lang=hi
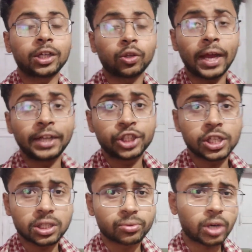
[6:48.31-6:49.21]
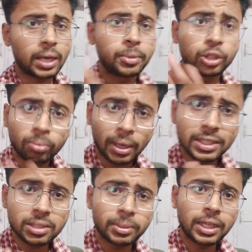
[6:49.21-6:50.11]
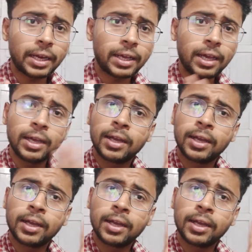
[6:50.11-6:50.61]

तो लाइक शेयर सब्सक्राइब ये तुम्हारी जिम्मेदारी है